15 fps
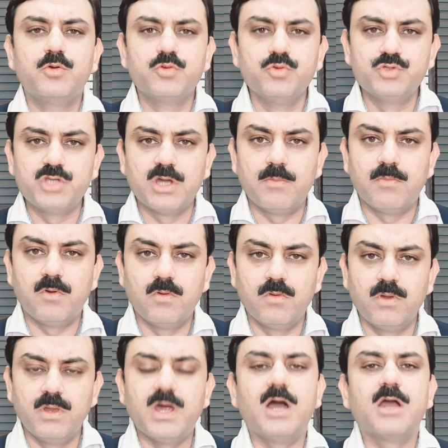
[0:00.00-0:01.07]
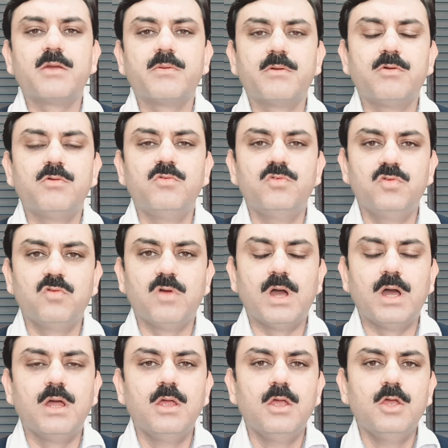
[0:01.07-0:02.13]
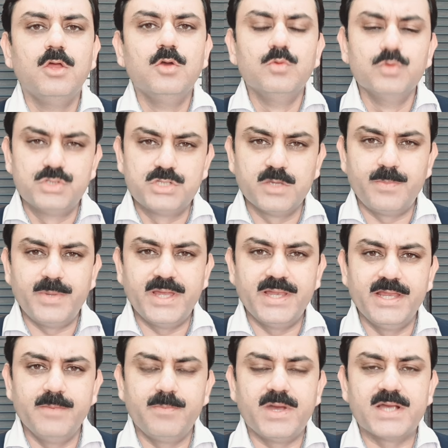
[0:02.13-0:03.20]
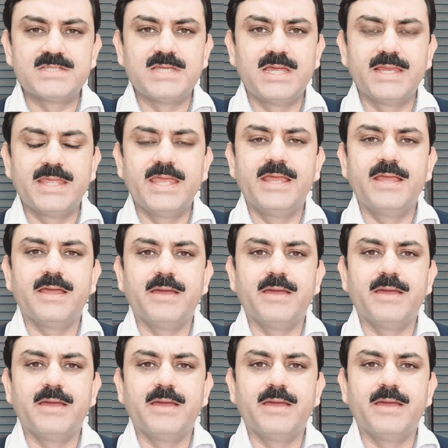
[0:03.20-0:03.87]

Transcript: ग्रूसम हो लाख खून हुआ उससे पहले पाकिस्तान के